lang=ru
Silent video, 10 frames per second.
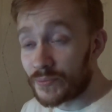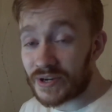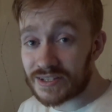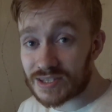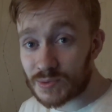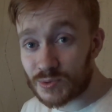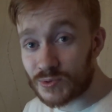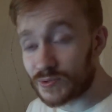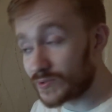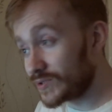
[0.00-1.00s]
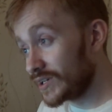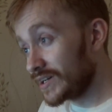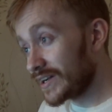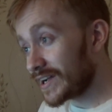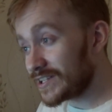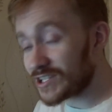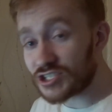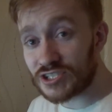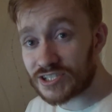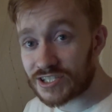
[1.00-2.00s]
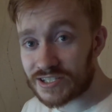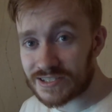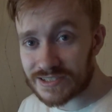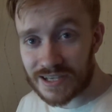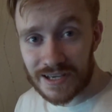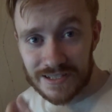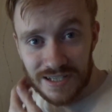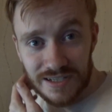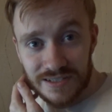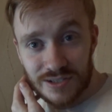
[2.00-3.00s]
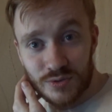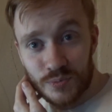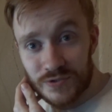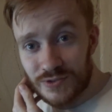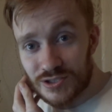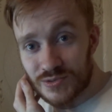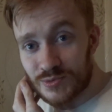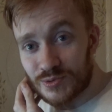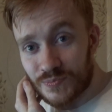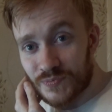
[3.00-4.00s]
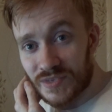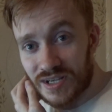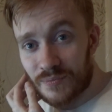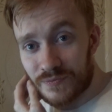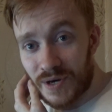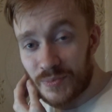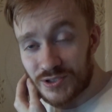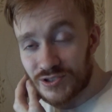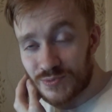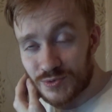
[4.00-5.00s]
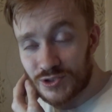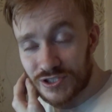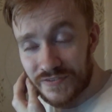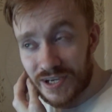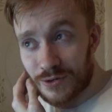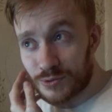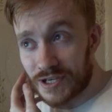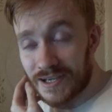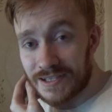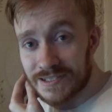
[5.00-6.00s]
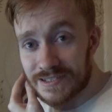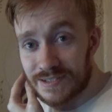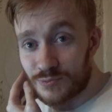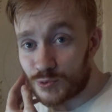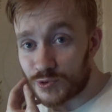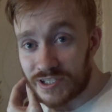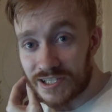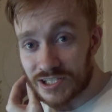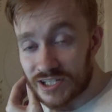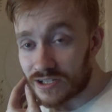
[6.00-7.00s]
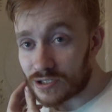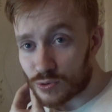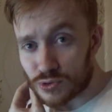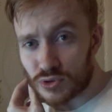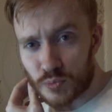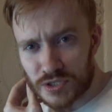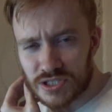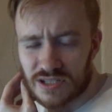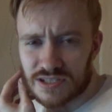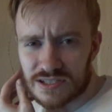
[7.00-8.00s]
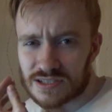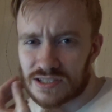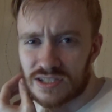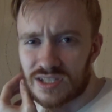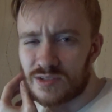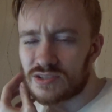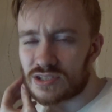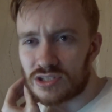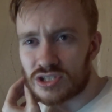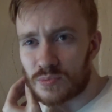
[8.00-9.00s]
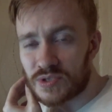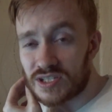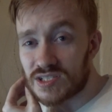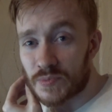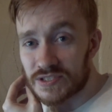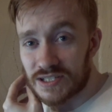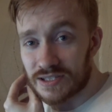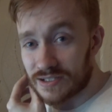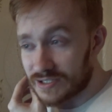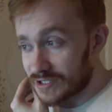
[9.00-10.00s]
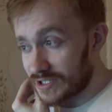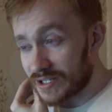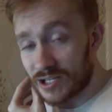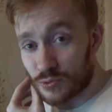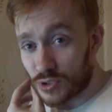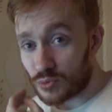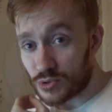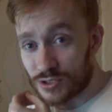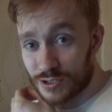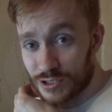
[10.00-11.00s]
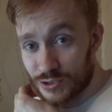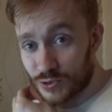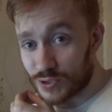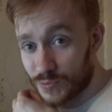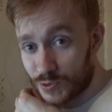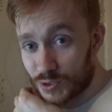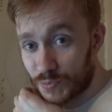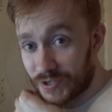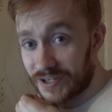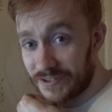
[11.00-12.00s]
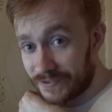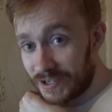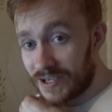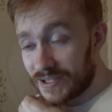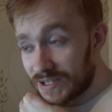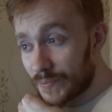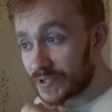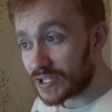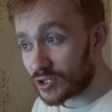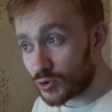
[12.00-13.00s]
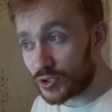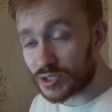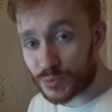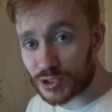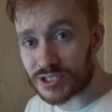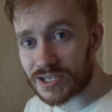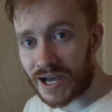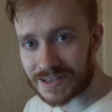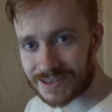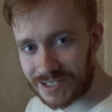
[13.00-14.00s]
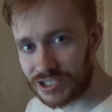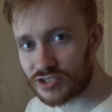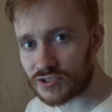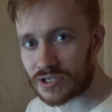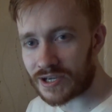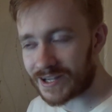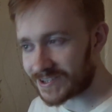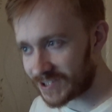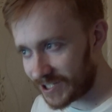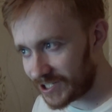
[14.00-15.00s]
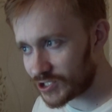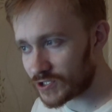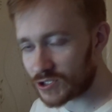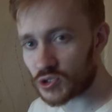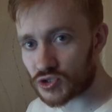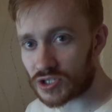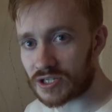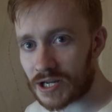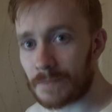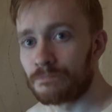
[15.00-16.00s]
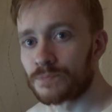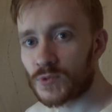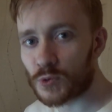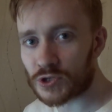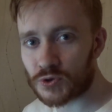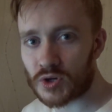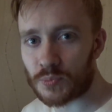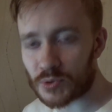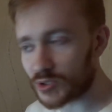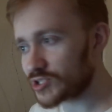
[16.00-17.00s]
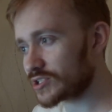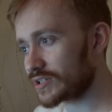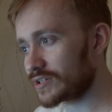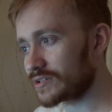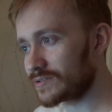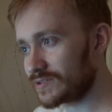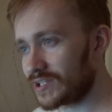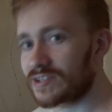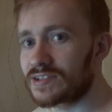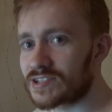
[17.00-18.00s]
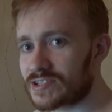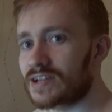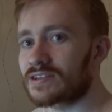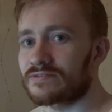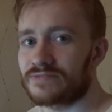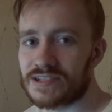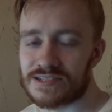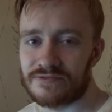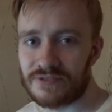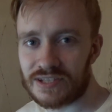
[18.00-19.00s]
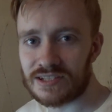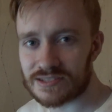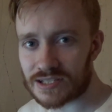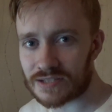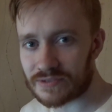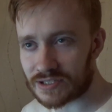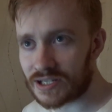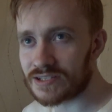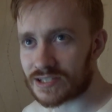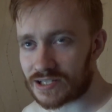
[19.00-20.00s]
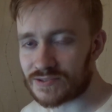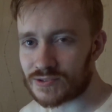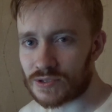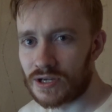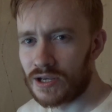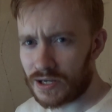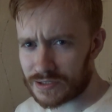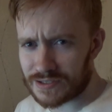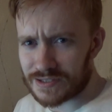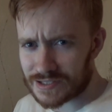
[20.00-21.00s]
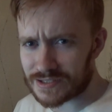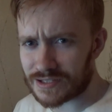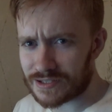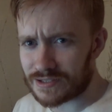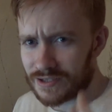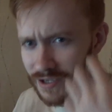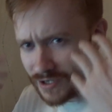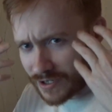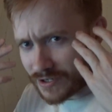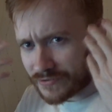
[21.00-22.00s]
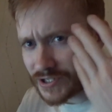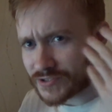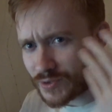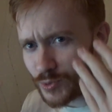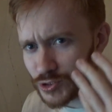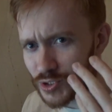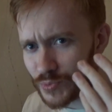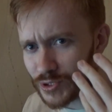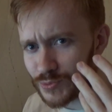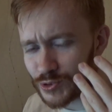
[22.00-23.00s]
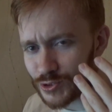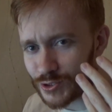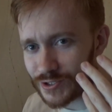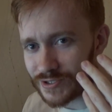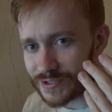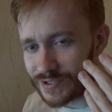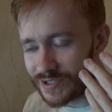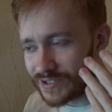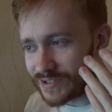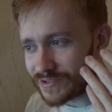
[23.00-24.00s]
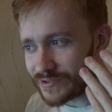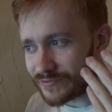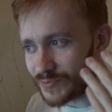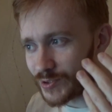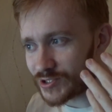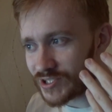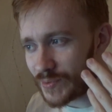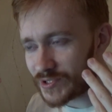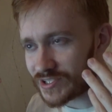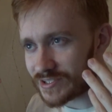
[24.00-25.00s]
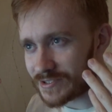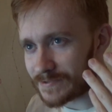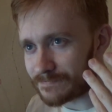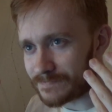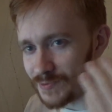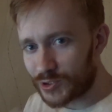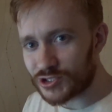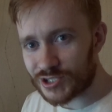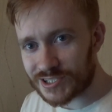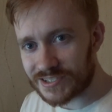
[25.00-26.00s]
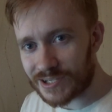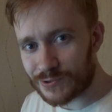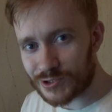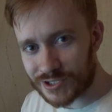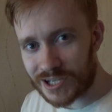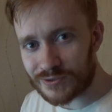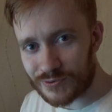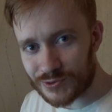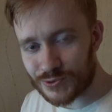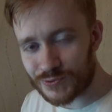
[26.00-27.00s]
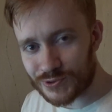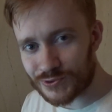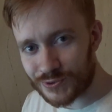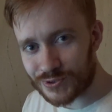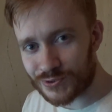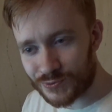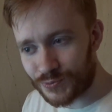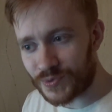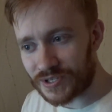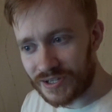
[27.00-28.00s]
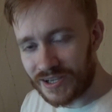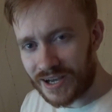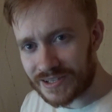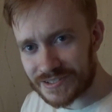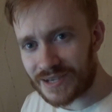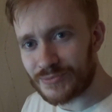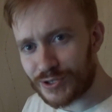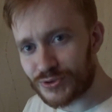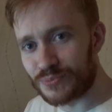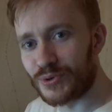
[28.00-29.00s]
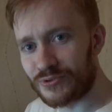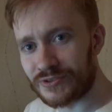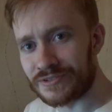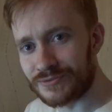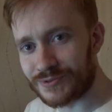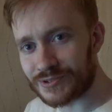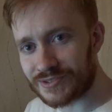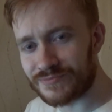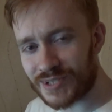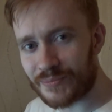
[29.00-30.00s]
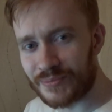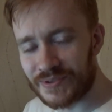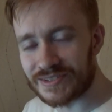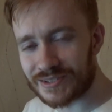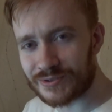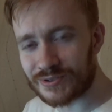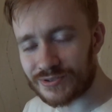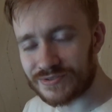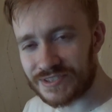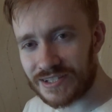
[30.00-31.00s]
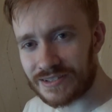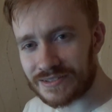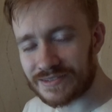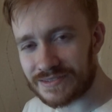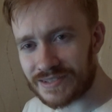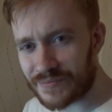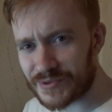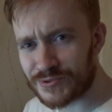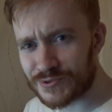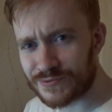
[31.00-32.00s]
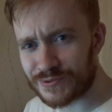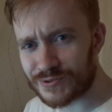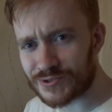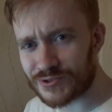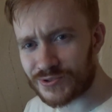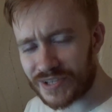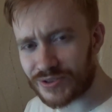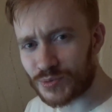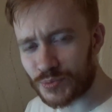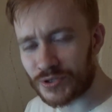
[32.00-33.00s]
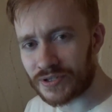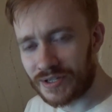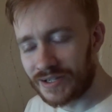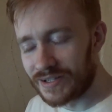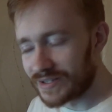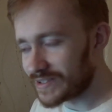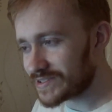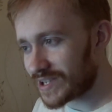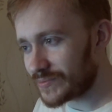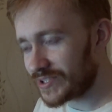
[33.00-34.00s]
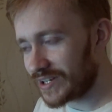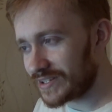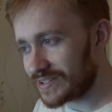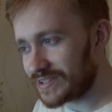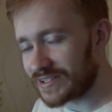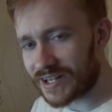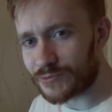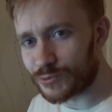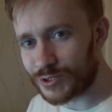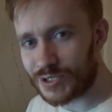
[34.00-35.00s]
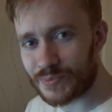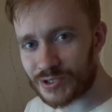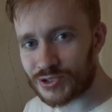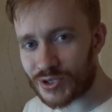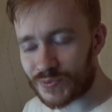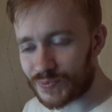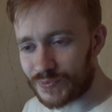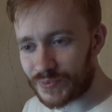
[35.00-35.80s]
Поэтому Конечно же, знаете, к такому привычному, обычному человеку, да, если ему денег жалко, то стоит подождать, естественно, скидки, скидочки 50%, эта игра никуда не убежит, это ничего, там не какой-то прорыв, да, понятно, но это просто отличная, отличнейшая игра, у которой просто нет недостатков. Если вы видите недостатки в этой игре, скорее всего, это недостатки э, вашего мозга, потому что Э, вы просто-напросто не можете разгадать какую-то загадку, и вы чувствуете, что это тупо. А на самом деле тупой вы. Ну вот, у меня было такое дело, я почувствовал то, что я тупой на самом деле, и игра тут ни при чем.